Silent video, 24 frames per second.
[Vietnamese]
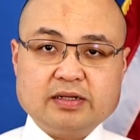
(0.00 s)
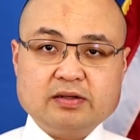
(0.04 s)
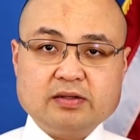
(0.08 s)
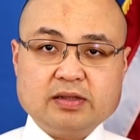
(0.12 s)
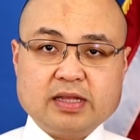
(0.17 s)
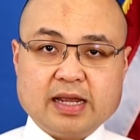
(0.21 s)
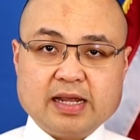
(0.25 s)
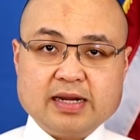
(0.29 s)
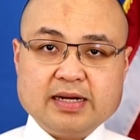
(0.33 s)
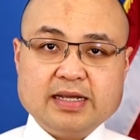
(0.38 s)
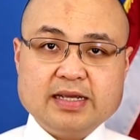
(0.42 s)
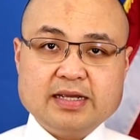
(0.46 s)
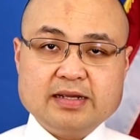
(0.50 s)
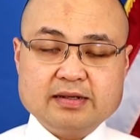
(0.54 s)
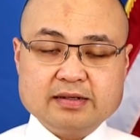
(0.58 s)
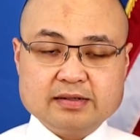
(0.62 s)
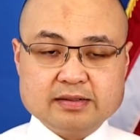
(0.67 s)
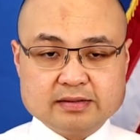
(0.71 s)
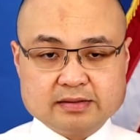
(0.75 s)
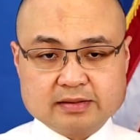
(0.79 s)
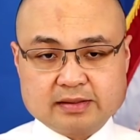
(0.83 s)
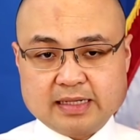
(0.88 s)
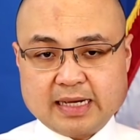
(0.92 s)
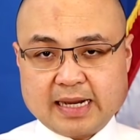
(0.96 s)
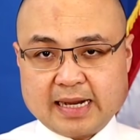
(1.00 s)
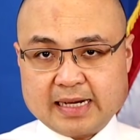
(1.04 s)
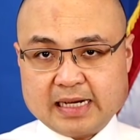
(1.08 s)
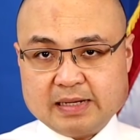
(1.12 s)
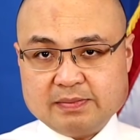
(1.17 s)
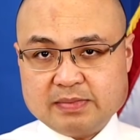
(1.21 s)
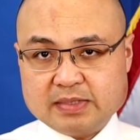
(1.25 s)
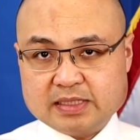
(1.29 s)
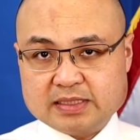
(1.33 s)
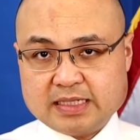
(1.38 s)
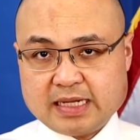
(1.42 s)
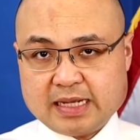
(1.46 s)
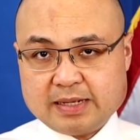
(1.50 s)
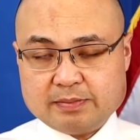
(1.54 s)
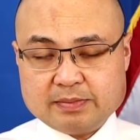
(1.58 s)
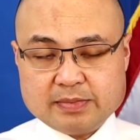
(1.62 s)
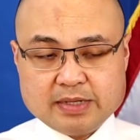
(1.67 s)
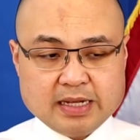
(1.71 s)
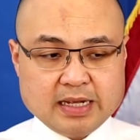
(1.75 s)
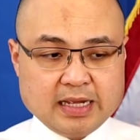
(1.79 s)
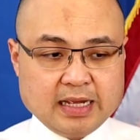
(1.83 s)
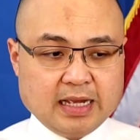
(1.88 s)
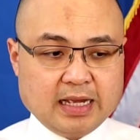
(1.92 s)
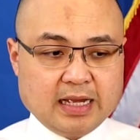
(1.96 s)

có thể đi ngược lại để mà xem